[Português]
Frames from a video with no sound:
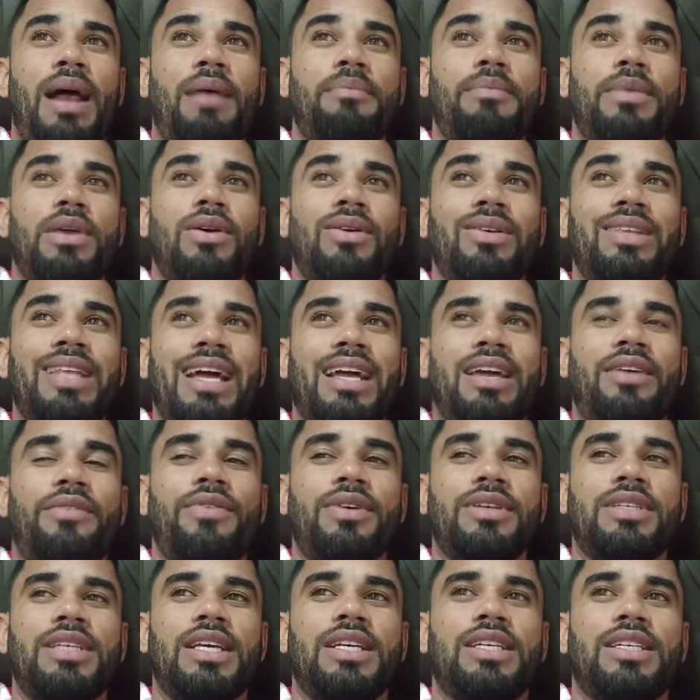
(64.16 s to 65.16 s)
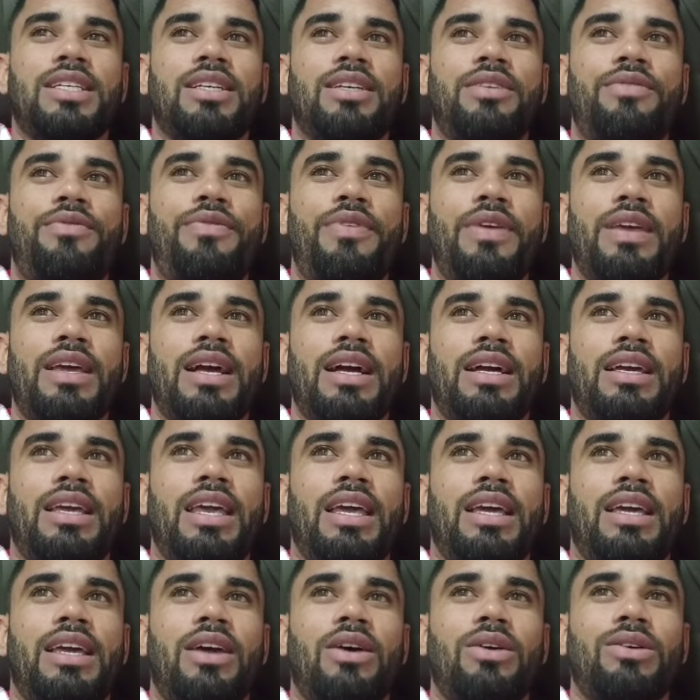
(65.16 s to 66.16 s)
pra mim. Onde é que vocês ficam
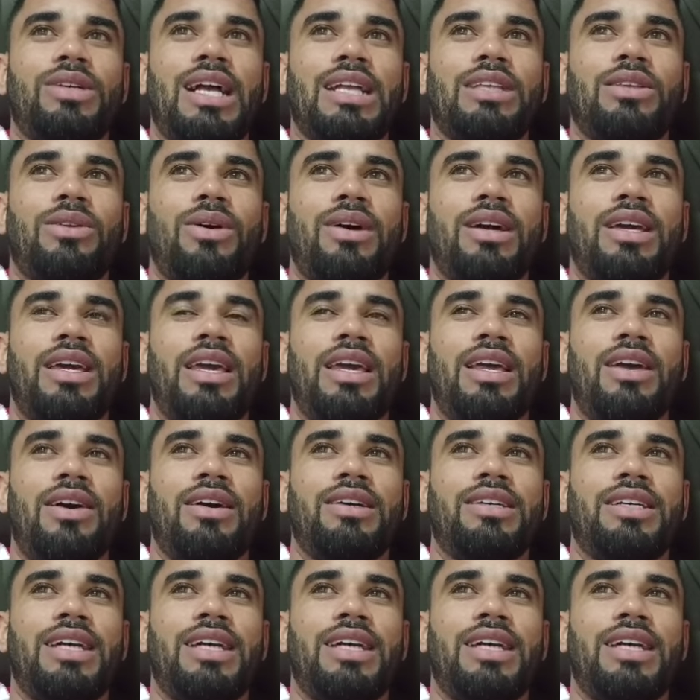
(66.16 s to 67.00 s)
aqui? Que eu já tô aqui, ó.